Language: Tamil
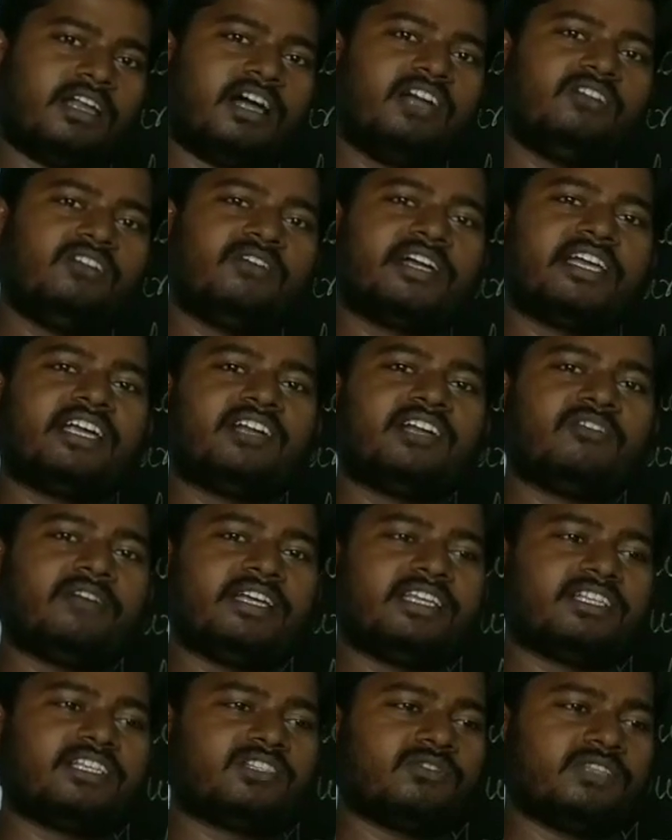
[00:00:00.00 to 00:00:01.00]
நாலு வகையான
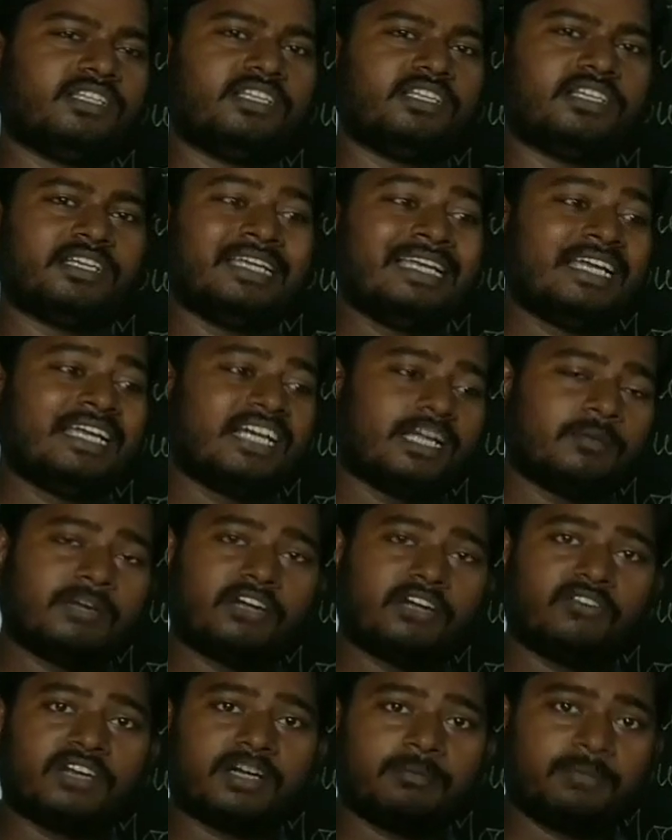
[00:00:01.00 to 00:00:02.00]
வைரஸ் வந்து
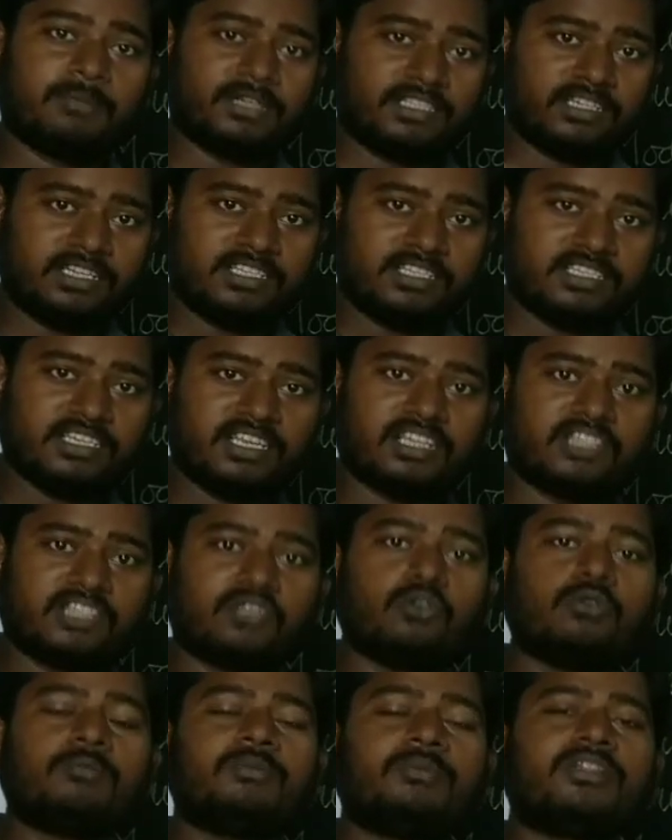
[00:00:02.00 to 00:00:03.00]
நமக்கு வர பதினஞ்சுல இருந்து
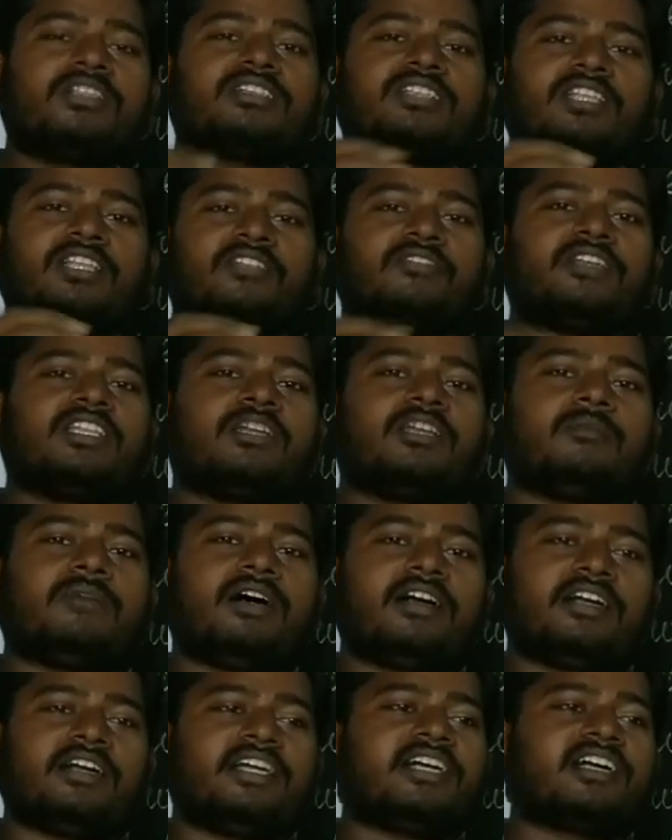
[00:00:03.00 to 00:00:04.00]
முப்பது
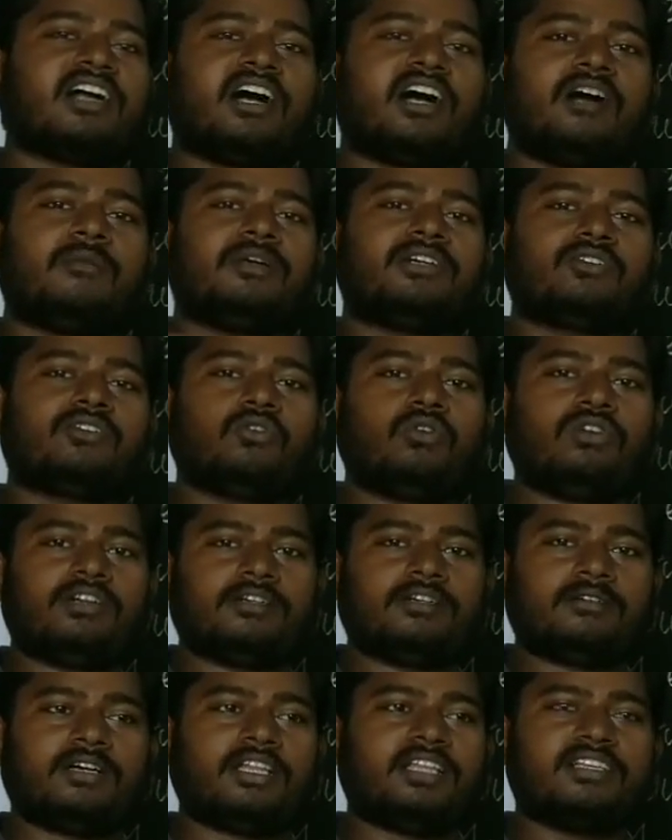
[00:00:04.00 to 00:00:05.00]
சதவீதமான காமன்
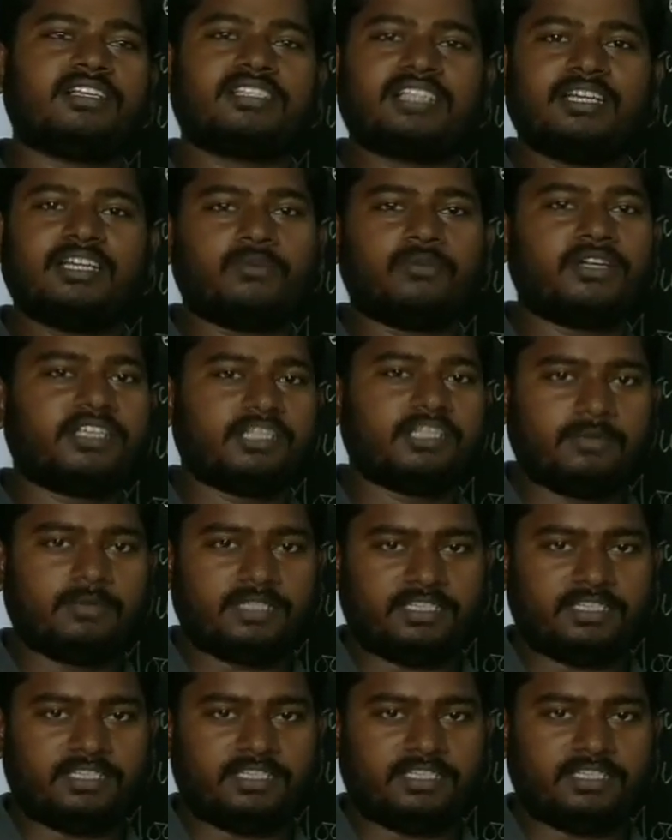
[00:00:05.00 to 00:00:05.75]
கோல்டு அதாவது சளி பிடிக்கிறது